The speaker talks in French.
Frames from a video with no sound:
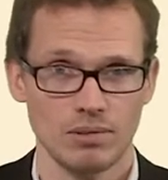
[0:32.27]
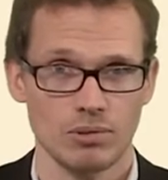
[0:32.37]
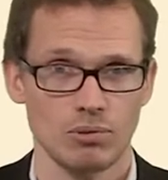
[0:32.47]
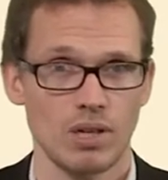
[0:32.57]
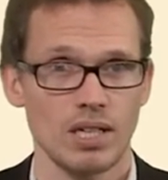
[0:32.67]

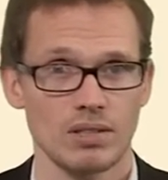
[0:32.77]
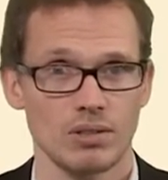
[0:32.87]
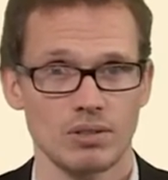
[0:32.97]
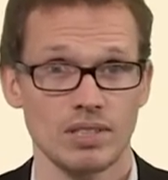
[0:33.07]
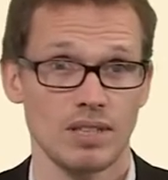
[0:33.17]
soit
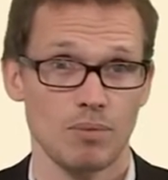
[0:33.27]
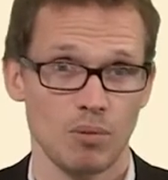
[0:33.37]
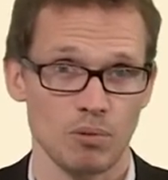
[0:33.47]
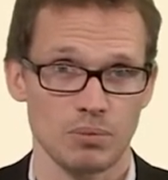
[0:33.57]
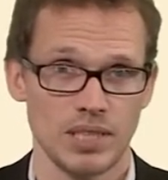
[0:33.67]
euh, des
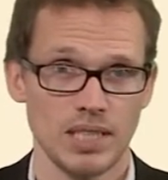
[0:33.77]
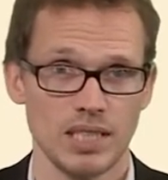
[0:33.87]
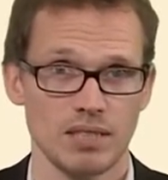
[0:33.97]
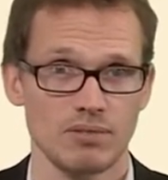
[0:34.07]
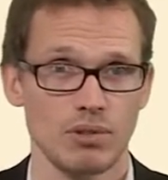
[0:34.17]
sapeurs-pompiers
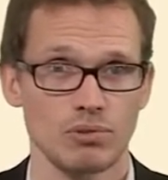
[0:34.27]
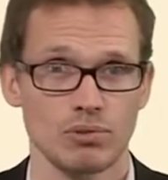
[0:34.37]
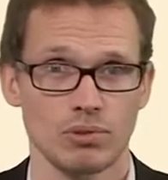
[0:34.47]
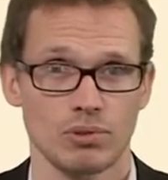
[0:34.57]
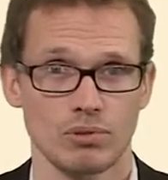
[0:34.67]
qui veulent une